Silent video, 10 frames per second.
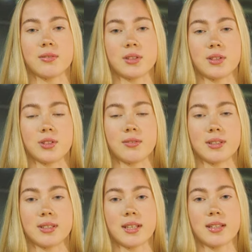
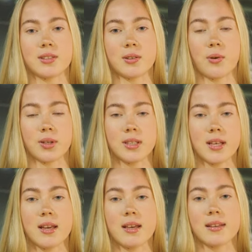2023 год
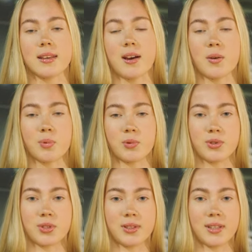я
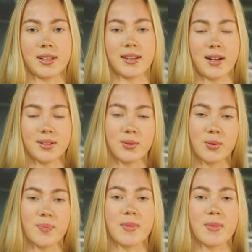получила награду